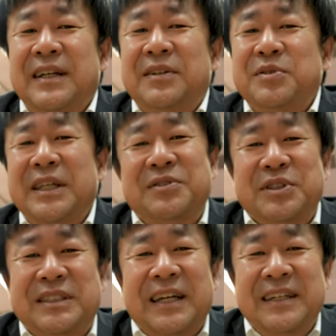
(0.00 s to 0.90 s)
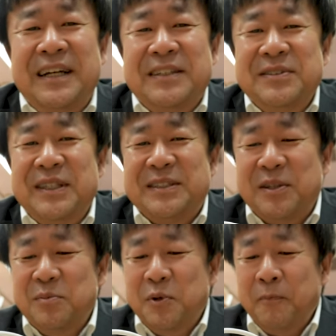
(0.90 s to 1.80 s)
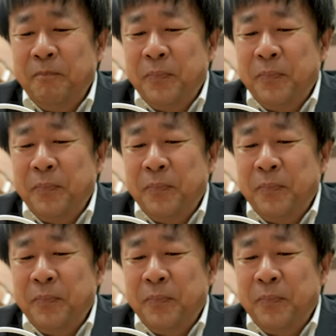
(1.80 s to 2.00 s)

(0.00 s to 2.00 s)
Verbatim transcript: あの生と死骸があるんですけども